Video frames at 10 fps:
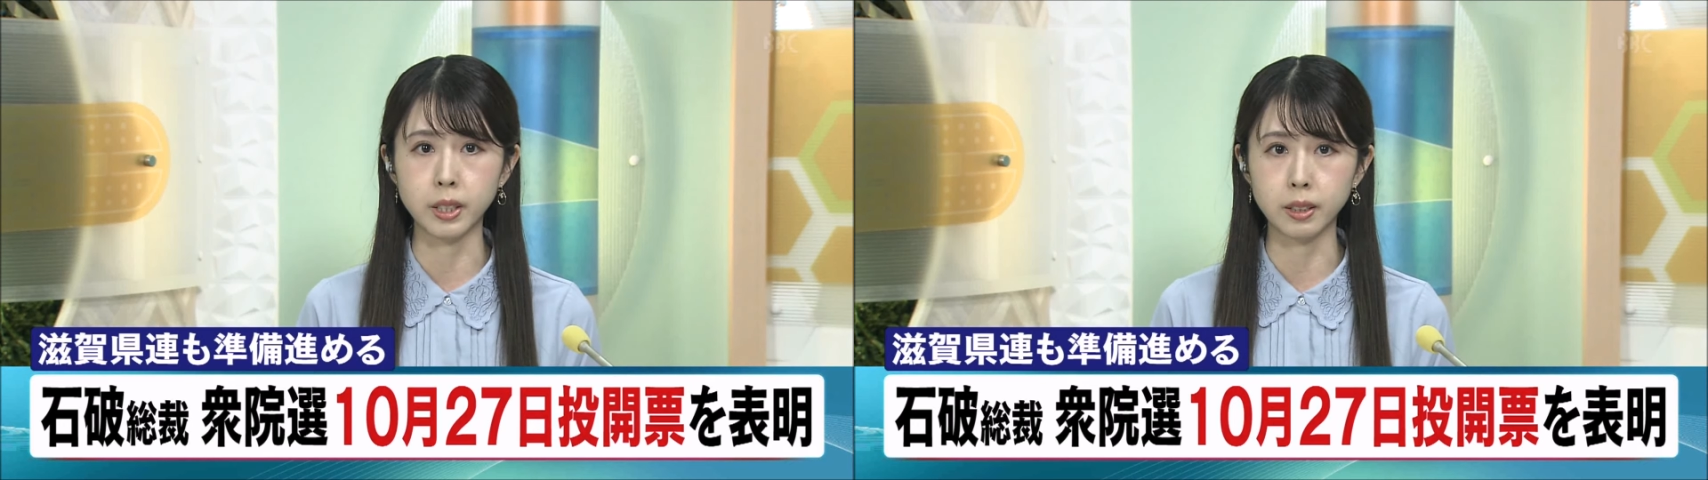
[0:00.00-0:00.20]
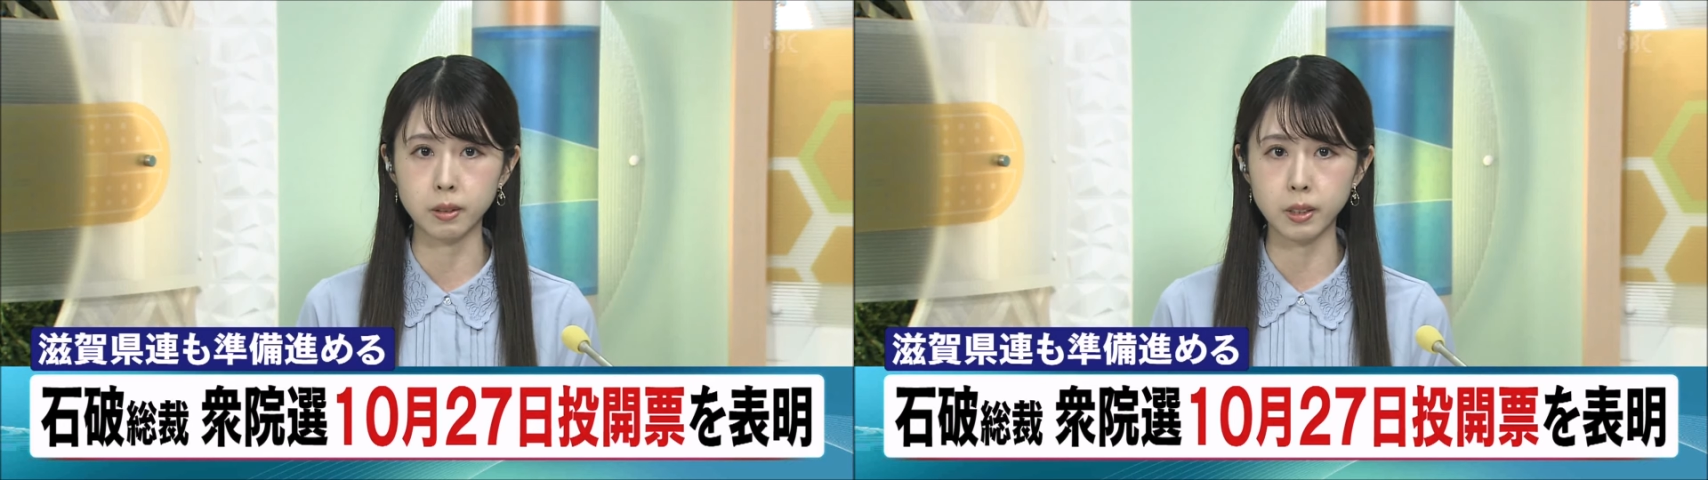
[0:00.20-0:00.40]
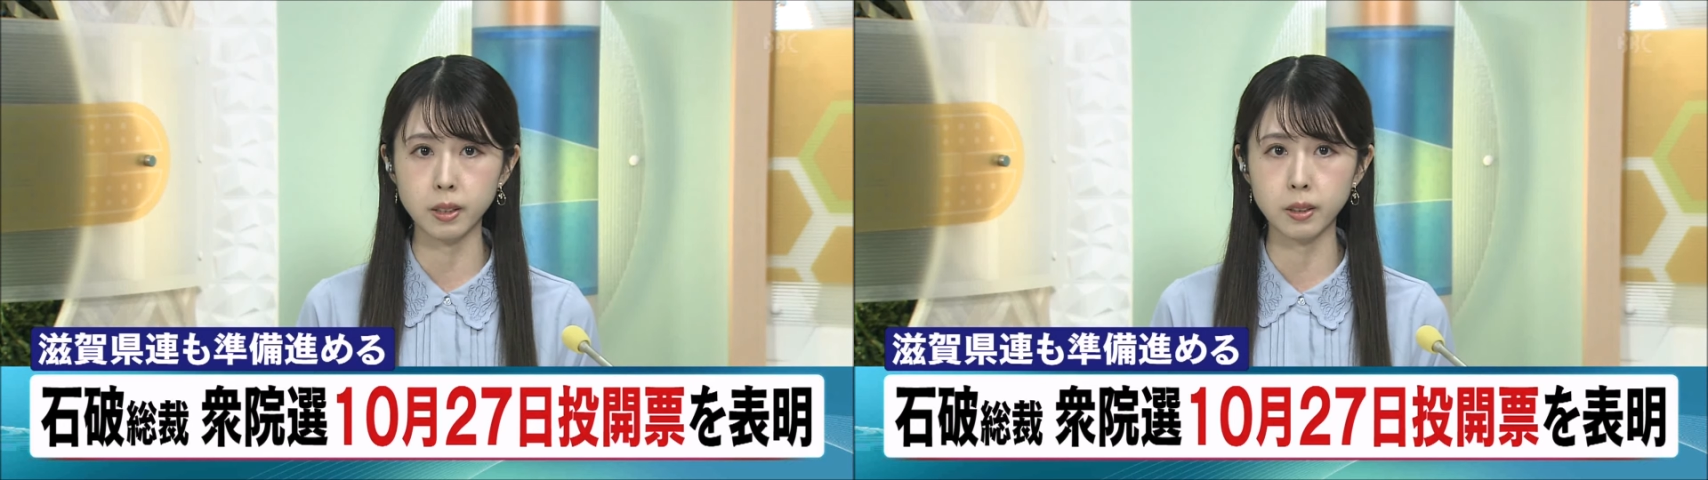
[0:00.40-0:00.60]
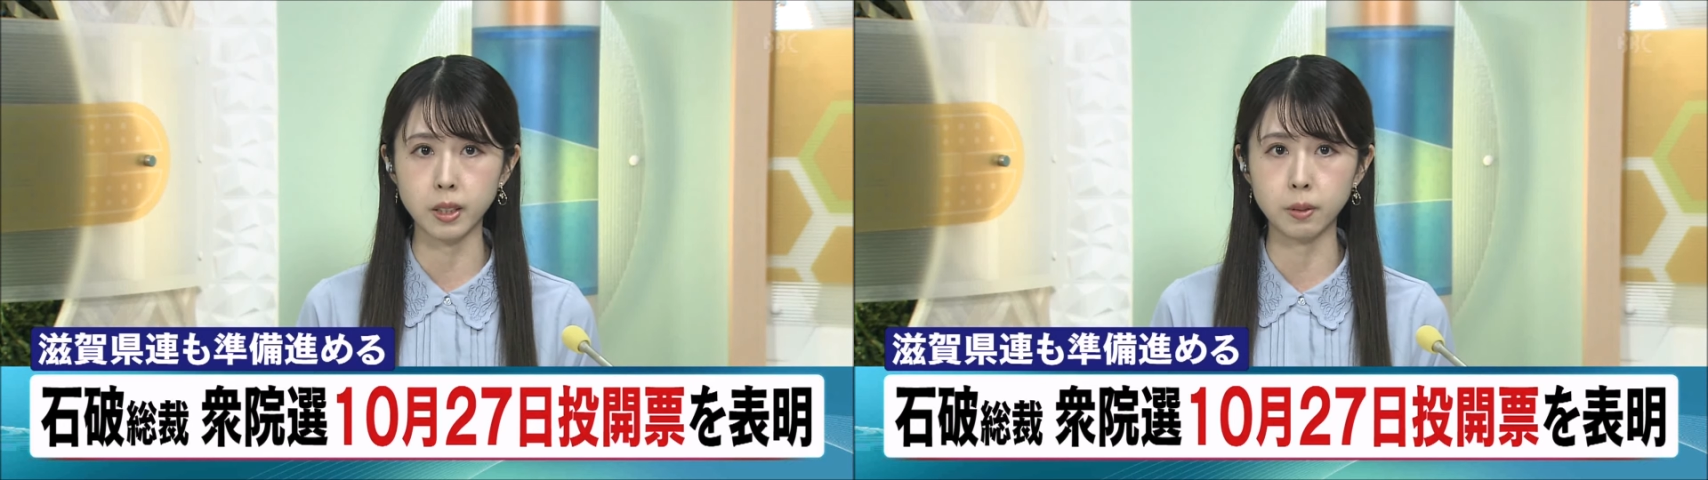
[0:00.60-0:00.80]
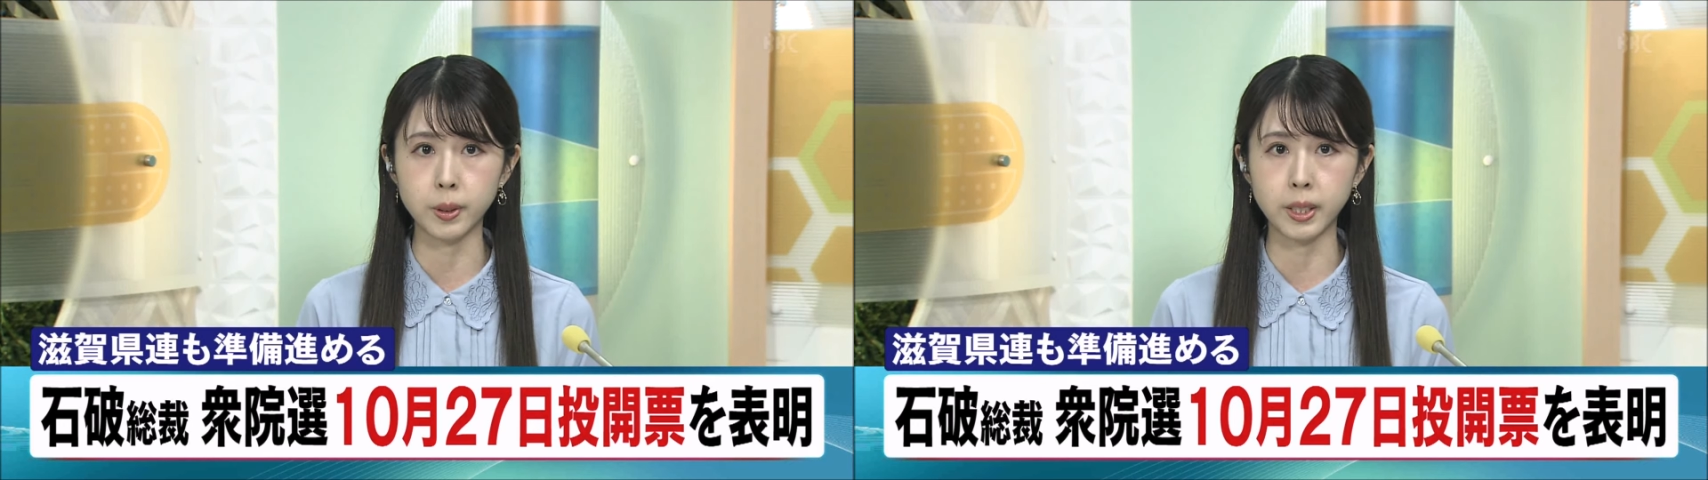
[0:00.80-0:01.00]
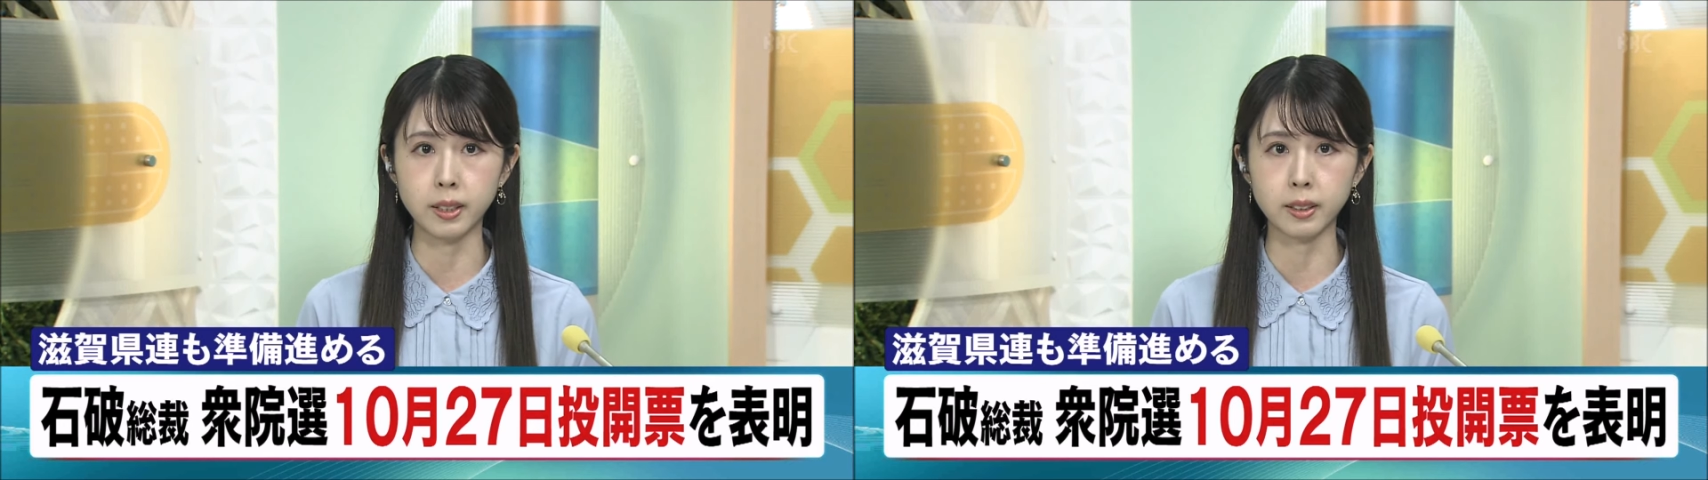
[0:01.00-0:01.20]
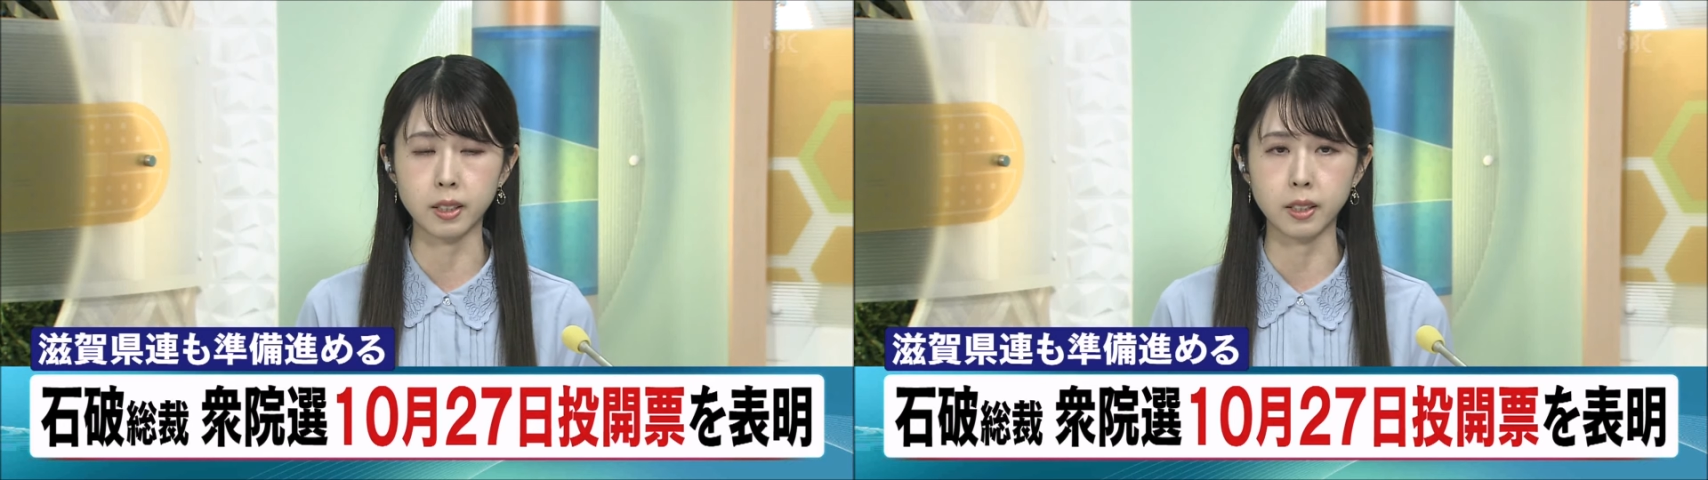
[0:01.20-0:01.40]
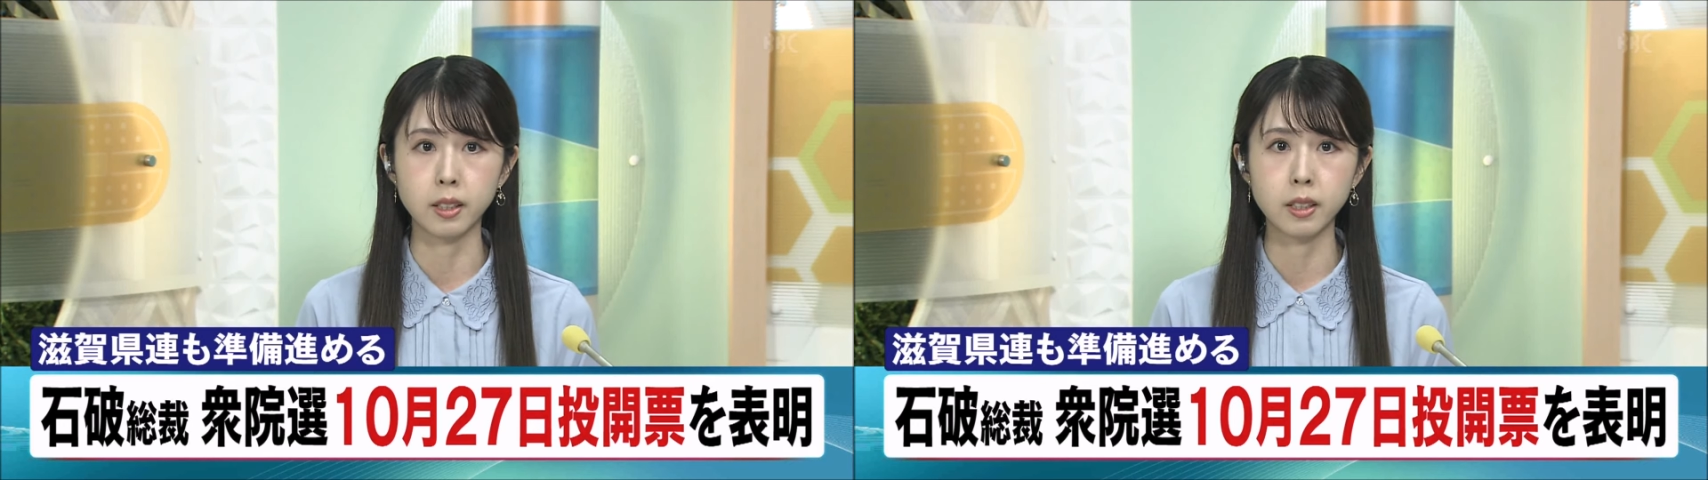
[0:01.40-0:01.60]
役員会を開
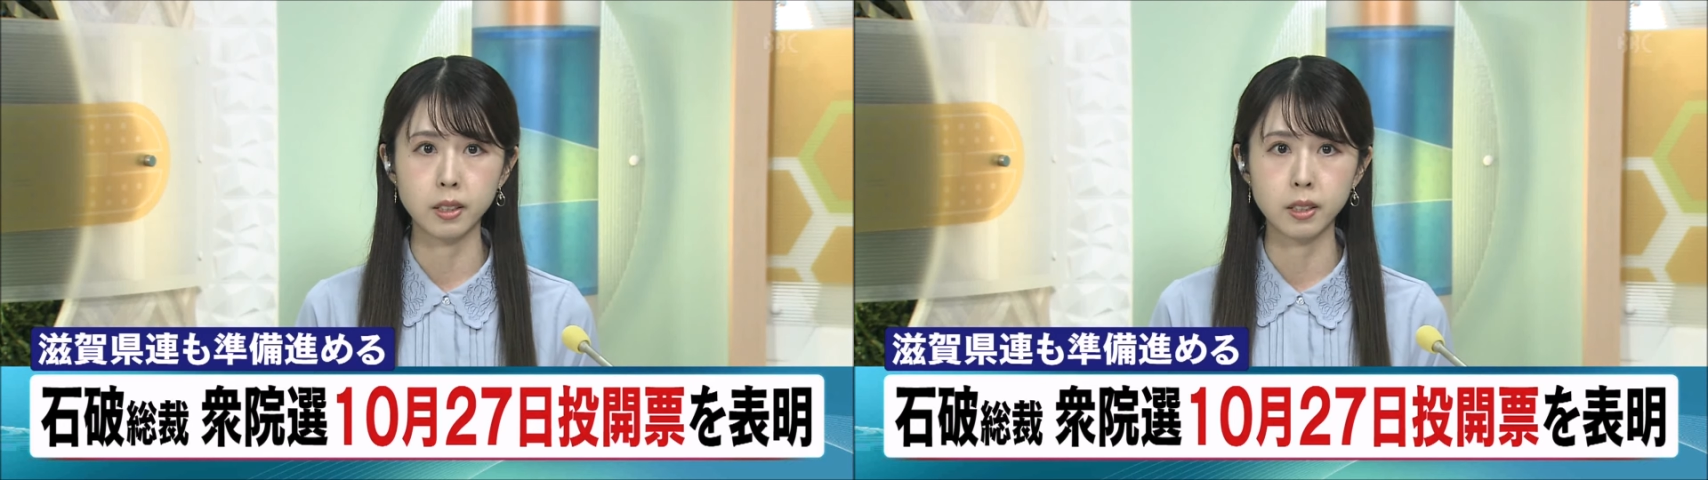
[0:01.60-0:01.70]
き、